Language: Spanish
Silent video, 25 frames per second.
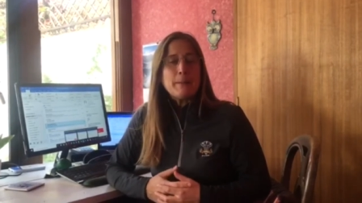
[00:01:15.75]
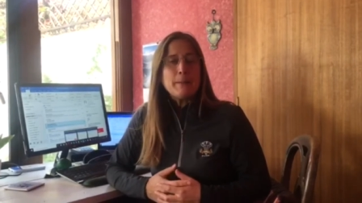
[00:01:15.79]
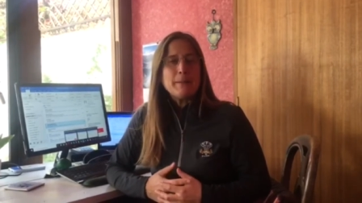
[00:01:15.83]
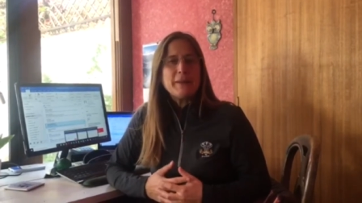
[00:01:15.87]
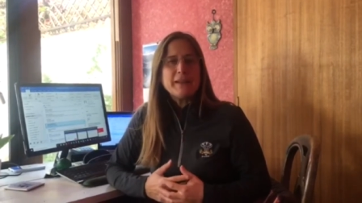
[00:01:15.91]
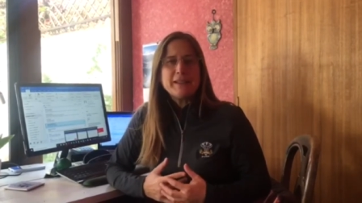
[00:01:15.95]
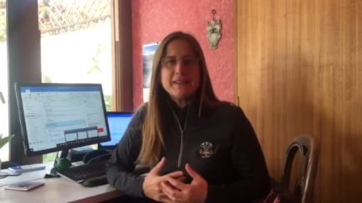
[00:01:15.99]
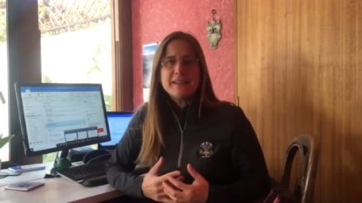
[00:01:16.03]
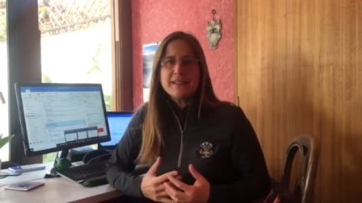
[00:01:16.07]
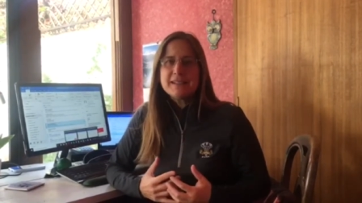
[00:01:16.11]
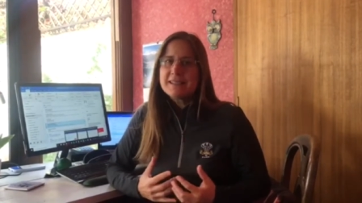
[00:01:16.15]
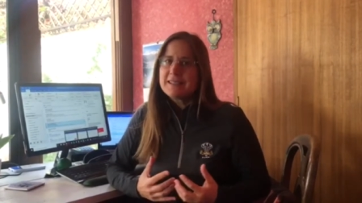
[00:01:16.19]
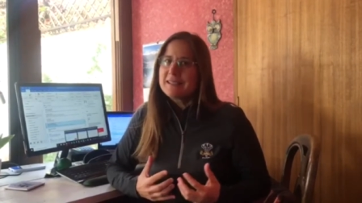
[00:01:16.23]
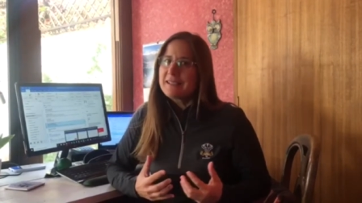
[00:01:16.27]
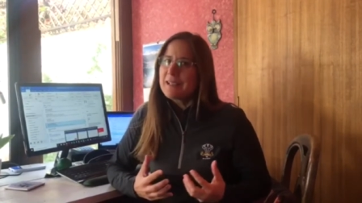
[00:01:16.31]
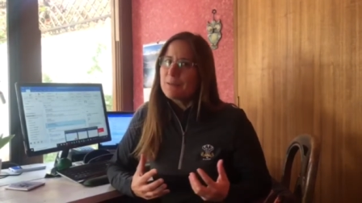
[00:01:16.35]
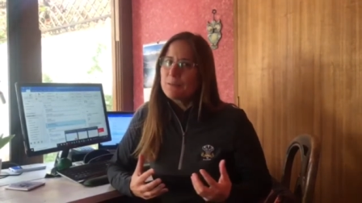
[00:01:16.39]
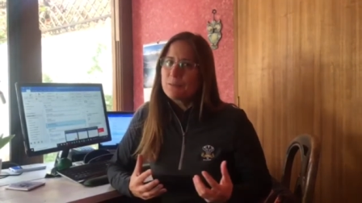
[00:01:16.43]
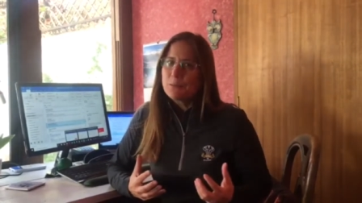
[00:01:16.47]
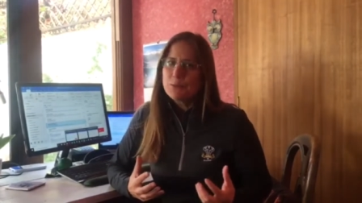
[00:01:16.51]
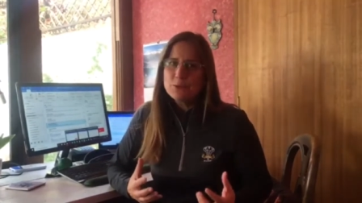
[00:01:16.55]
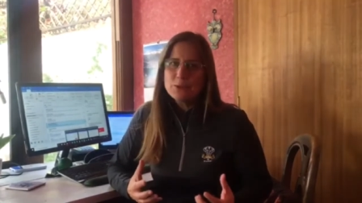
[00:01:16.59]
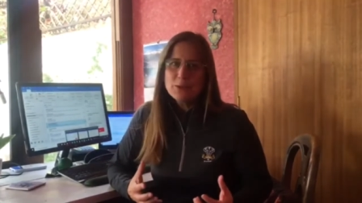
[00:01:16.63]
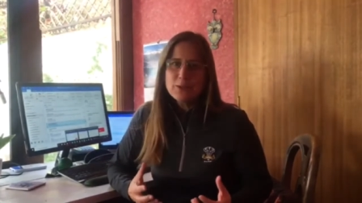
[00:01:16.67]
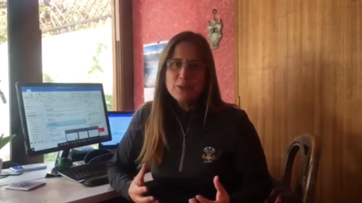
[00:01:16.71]
meterse al
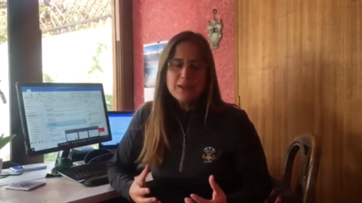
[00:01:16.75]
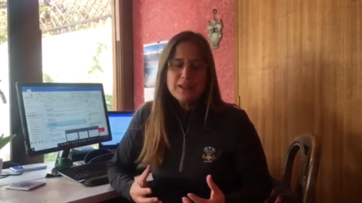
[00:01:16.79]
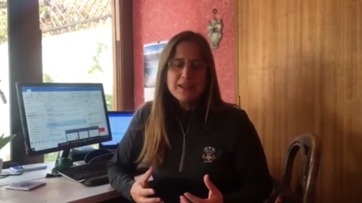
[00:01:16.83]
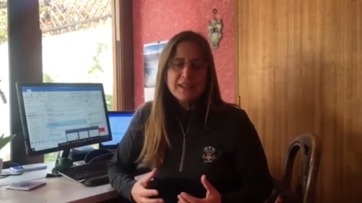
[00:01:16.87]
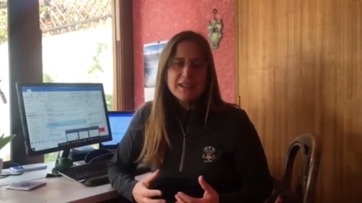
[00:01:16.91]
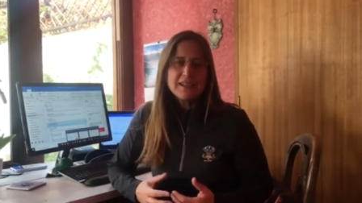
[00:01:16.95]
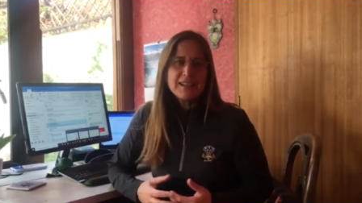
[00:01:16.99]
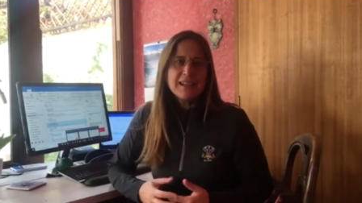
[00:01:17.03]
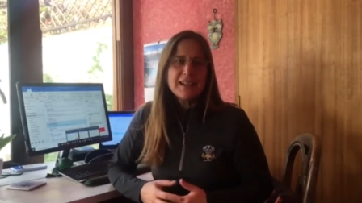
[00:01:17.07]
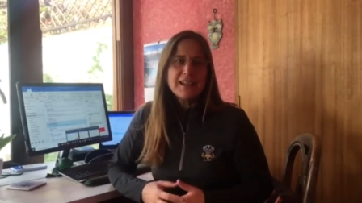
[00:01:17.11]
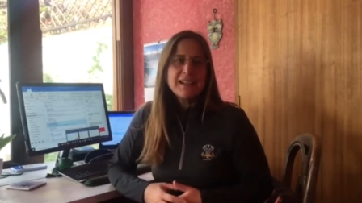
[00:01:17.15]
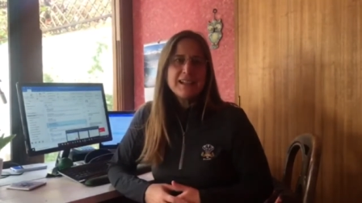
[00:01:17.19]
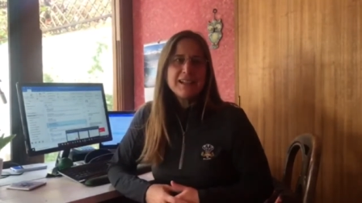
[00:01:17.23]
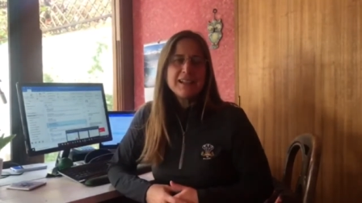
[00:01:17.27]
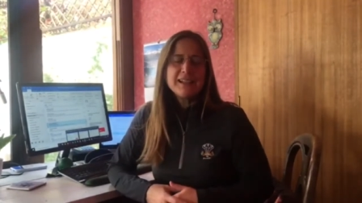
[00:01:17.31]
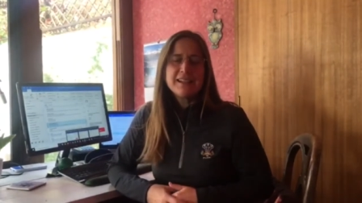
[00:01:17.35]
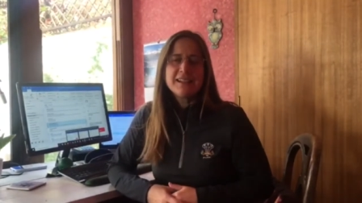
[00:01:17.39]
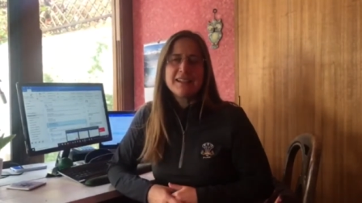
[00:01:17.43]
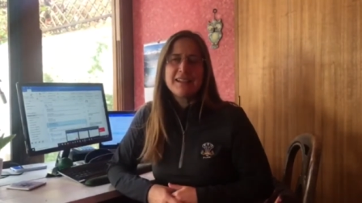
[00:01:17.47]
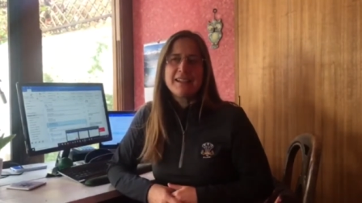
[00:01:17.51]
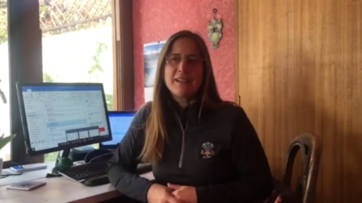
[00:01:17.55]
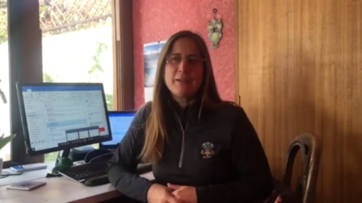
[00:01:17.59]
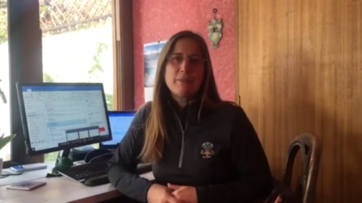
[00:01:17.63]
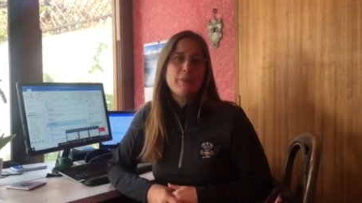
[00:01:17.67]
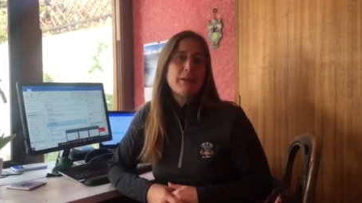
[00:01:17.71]
mundo digital,
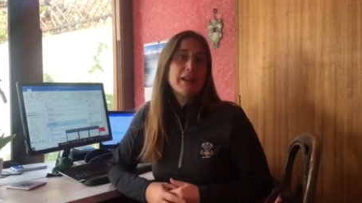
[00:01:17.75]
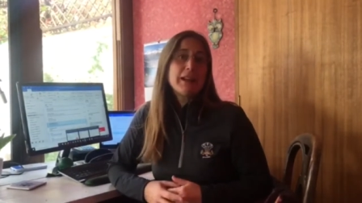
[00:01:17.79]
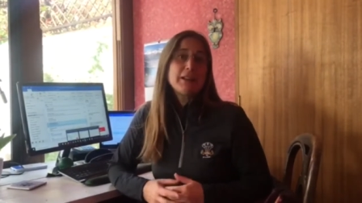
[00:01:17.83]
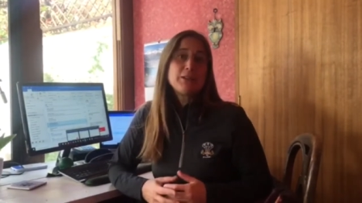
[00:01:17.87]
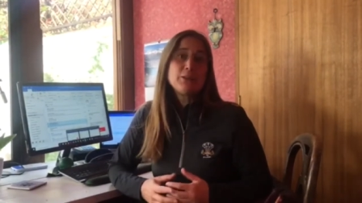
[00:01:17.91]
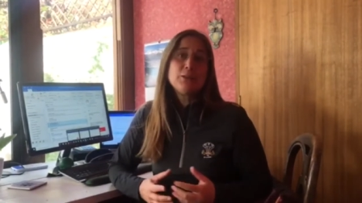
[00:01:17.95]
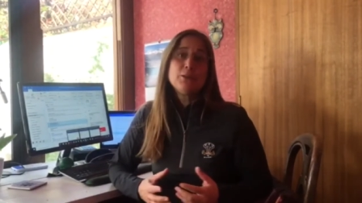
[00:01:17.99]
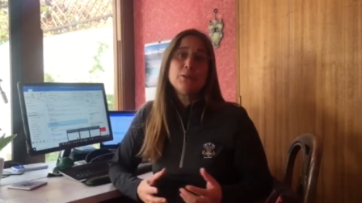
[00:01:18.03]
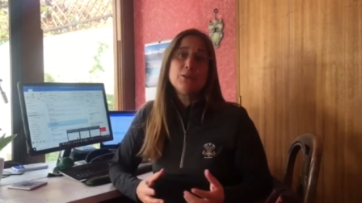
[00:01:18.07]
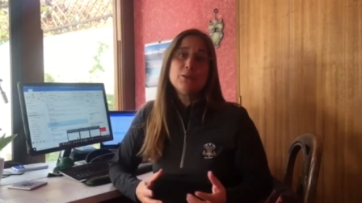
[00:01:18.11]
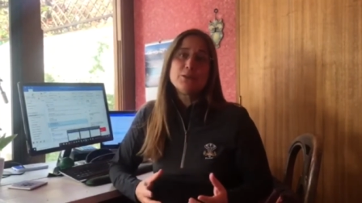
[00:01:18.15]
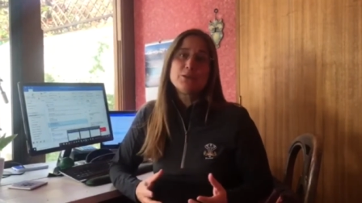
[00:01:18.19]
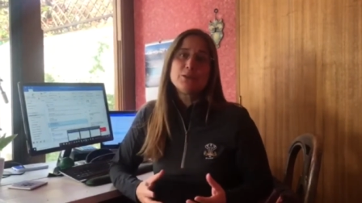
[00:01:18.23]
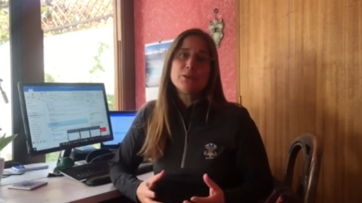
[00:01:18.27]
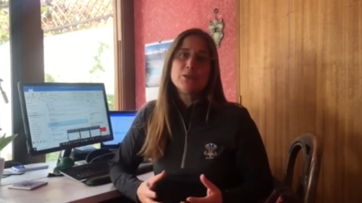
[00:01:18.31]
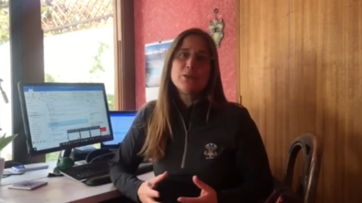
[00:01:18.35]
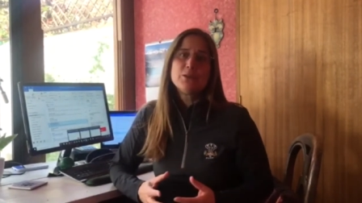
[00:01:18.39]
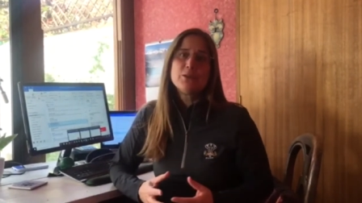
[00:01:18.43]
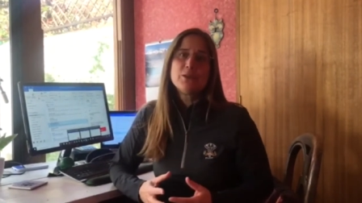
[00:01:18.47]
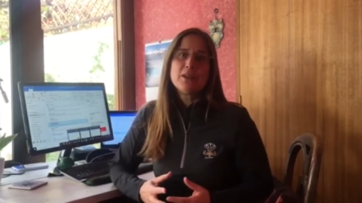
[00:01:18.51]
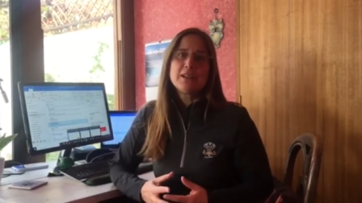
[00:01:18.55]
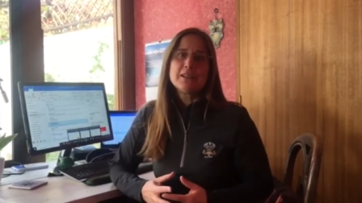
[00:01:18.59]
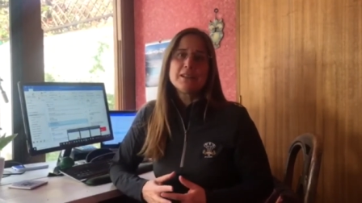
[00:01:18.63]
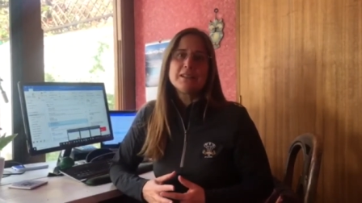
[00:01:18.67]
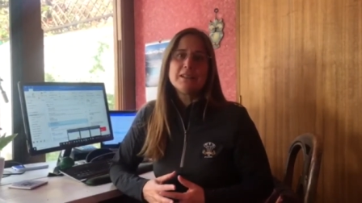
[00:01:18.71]
que para todos
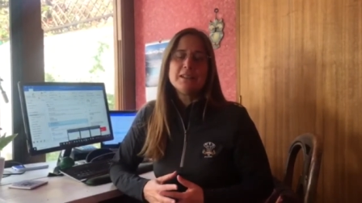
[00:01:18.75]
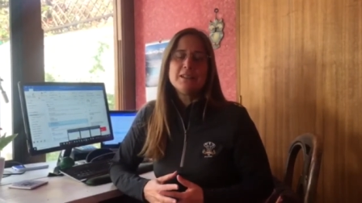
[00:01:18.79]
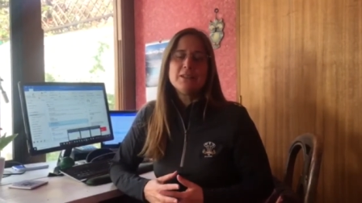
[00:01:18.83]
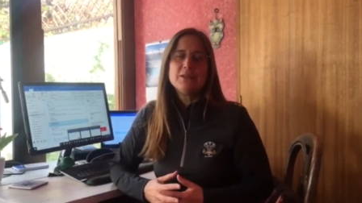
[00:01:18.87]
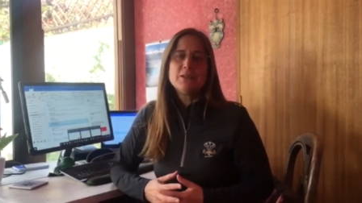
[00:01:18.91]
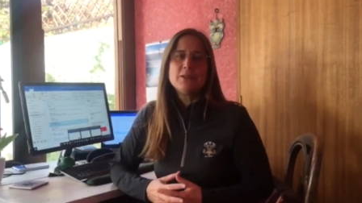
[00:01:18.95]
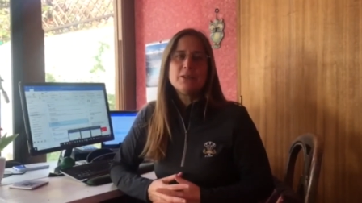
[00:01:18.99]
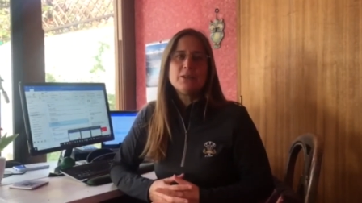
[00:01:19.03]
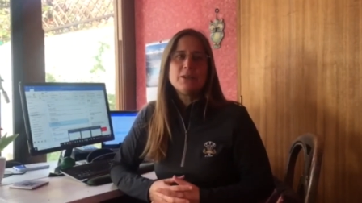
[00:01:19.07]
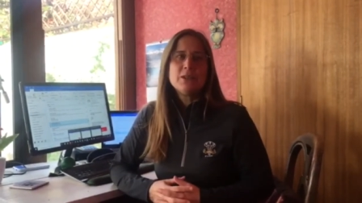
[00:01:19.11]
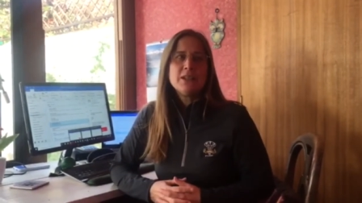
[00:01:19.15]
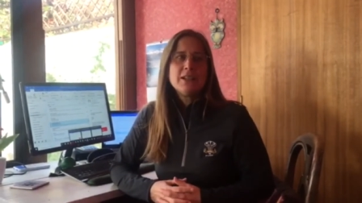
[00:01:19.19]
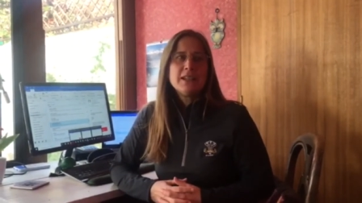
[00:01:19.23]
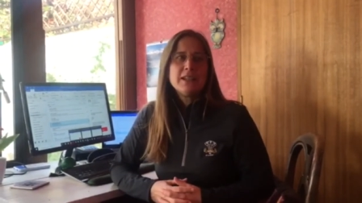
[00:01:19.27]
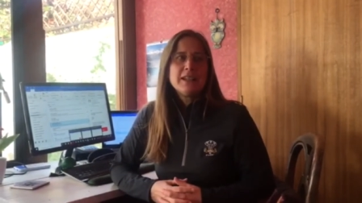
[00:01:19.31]
nosotros ha sido